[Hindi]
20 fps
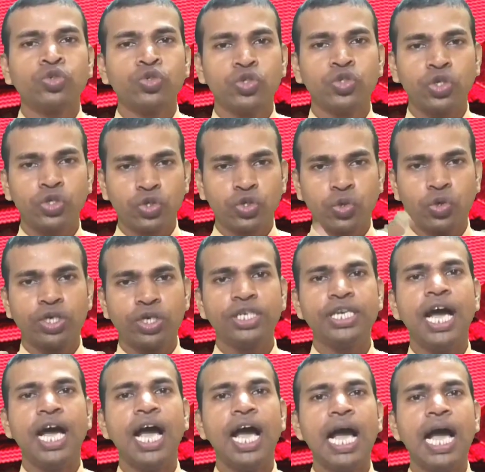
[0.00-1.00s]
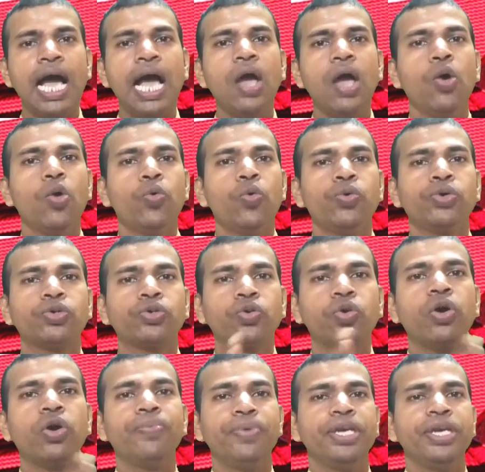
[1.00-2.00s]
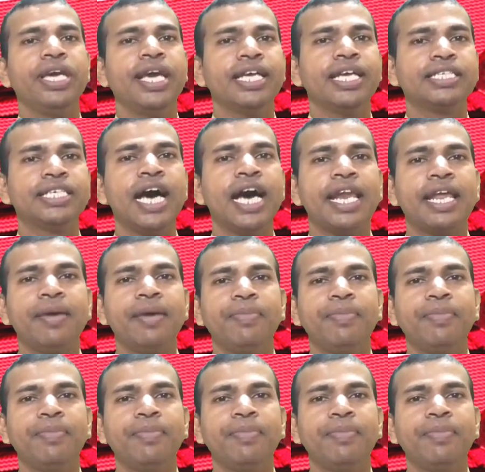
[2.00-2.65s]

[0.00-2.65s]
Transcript: जो छुट्टियां हैं उसको भी एच